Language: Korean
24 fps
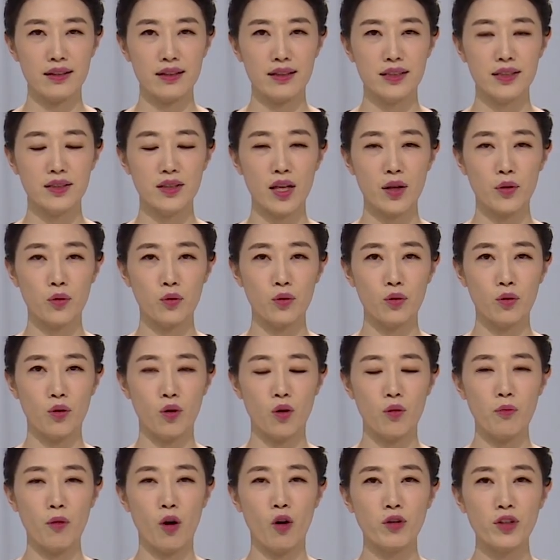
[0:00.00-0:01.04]

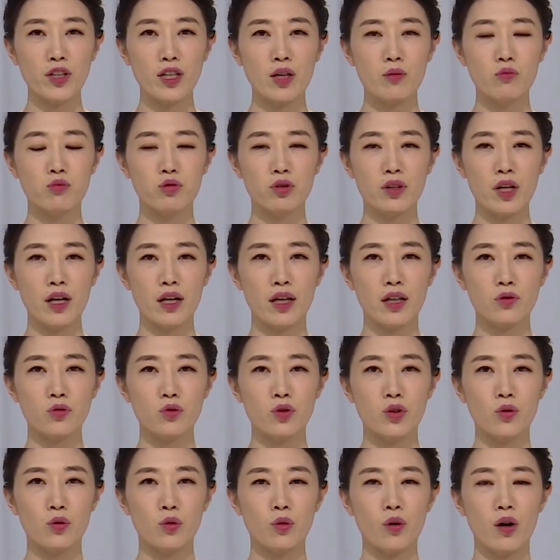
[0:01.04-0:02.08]
그대로 머리의 무게가
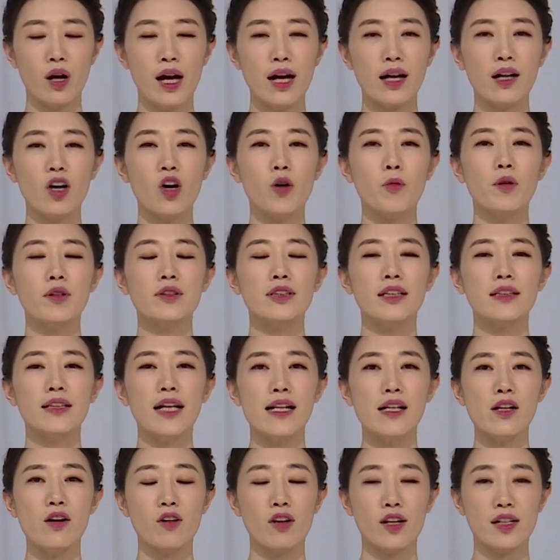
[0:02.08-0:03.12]
뒤로 한꺼번에
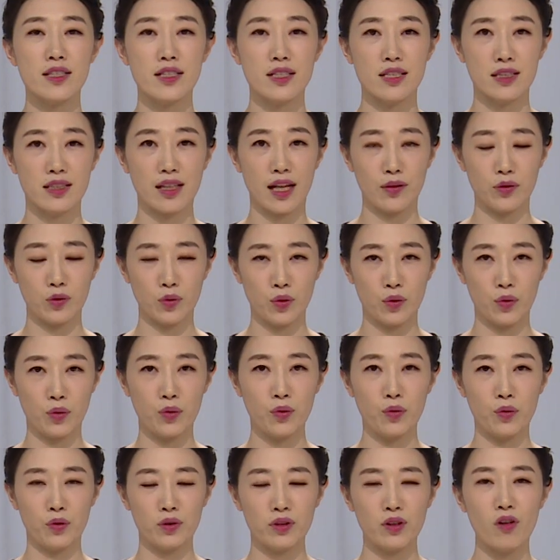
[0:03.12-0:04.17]
딸려가지는
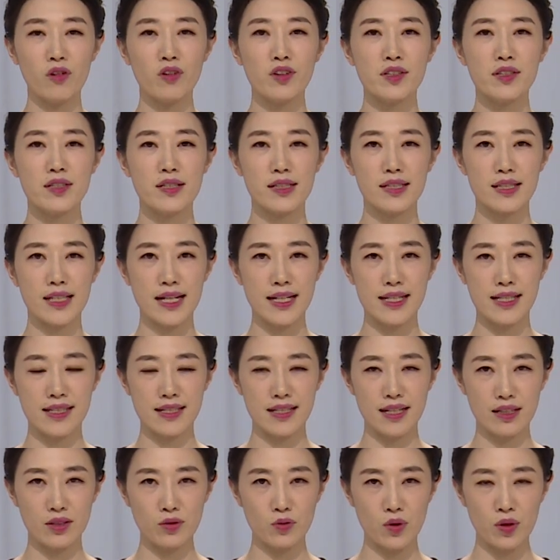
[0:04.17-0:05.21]
않도록 턱끝을
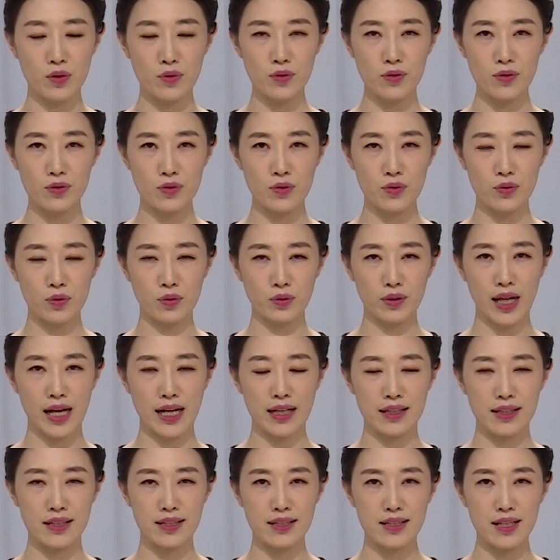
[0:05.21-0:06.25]
살짝 쇄골 쪽으로
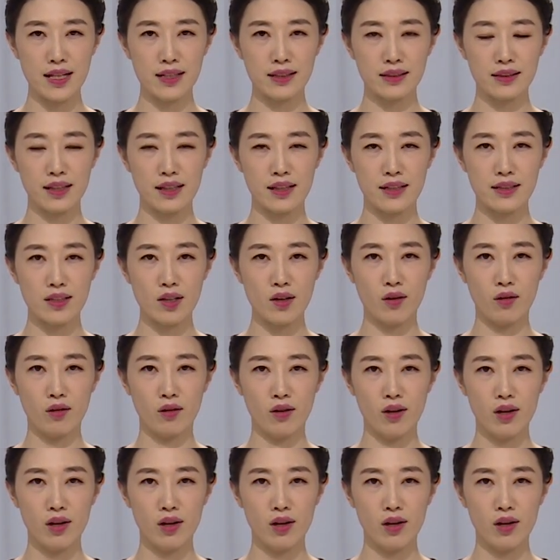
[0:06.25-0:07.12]
당긴 상태에서